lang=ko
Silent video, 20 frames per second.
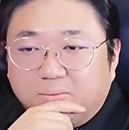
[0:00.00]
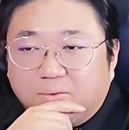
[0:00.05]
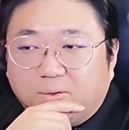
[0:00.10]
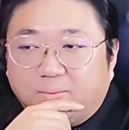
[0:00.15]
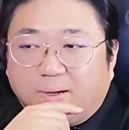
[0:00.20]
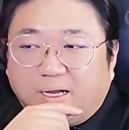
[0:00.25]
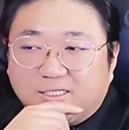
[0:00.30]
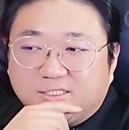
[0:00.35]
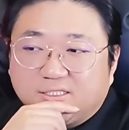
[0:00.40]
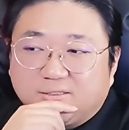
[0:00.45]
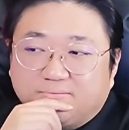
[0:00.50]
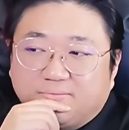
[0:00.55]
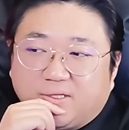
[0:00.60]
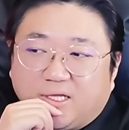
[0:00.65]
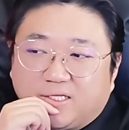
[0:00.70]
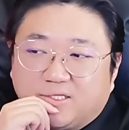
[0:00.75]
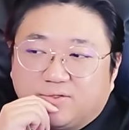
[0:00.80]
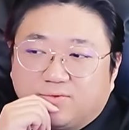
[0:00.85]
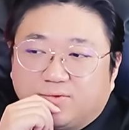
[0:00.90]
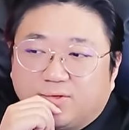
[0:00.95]
뭐 맛집
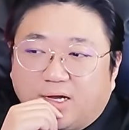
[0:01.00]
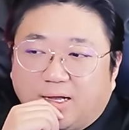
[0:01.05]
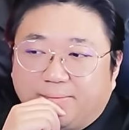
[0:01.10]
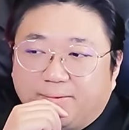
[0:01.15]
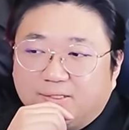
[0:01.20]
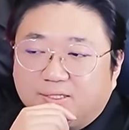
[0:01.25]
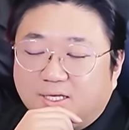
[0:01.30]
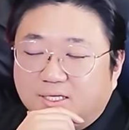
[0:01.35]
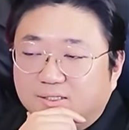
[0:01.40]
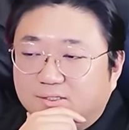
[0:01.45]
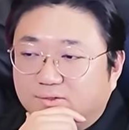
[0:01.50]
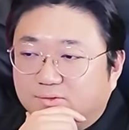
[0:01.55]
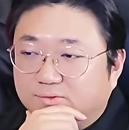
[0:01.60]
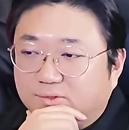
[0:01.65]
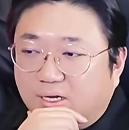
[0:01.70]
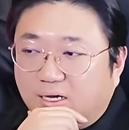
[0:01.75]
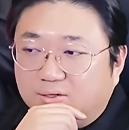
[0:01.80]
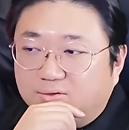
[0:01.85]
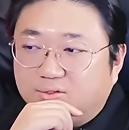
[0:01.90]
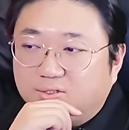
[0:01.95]
다니고 카페 다니는
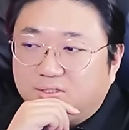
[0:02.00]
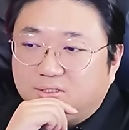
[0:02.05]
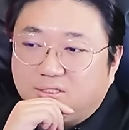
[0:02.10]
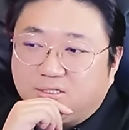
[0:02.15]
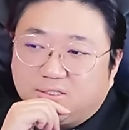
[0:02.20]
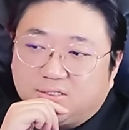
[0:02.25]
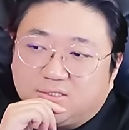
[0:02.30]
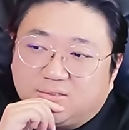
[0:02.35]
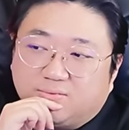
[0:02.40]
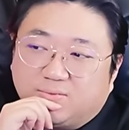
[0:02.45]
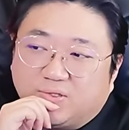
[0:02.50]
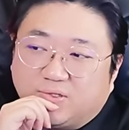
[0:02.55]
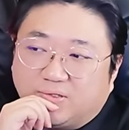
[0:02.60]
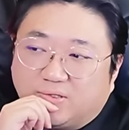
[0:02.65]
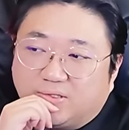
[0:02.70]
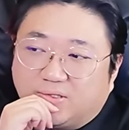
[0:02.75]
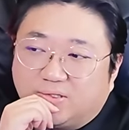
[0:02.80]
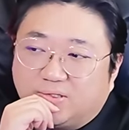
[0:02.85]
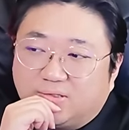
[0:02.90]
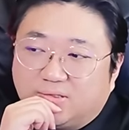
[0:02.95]
것도 하루 이틀이지
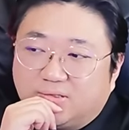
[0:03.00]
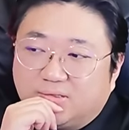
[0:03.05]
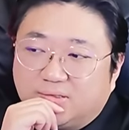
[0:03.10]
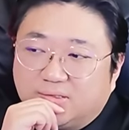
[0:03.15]
뭐